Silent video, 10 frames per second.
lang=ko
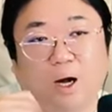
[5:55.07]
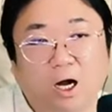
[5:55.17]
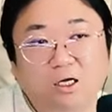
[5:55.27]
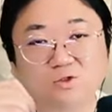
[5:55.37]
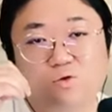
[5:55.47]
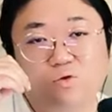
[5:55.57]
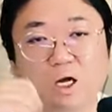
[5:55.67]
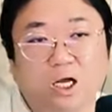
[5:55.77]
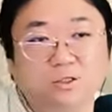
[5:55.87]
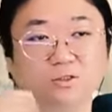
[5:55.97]
방송을
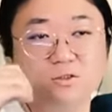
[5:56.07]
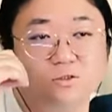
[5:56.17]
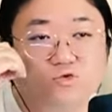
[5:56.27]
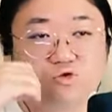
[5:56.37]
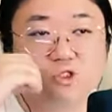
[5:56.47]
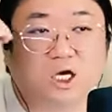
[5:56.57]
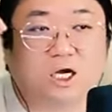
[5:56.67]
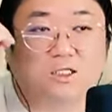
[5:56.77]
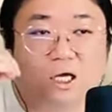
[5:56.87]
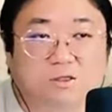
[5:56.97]
하는
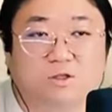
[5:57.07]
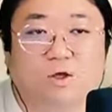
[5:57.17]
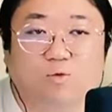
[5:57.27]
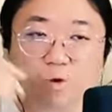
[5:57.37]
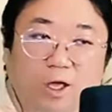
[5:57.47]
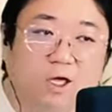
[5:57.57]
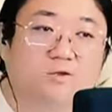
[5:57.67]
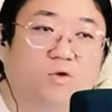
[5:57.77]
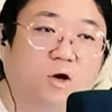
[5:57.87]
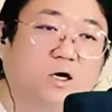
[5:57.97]
주체가 난데 왜
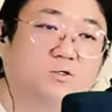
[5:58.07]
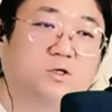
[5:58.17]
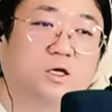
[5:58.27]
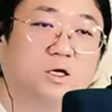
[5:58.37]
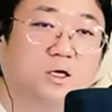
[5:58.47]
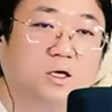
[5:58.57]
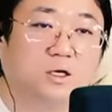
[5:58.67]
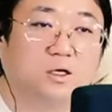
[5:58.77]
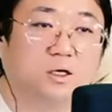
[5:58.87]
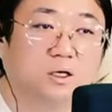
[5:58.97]
너가
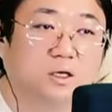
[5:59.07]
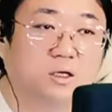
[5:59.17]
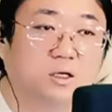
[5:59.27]
그렇게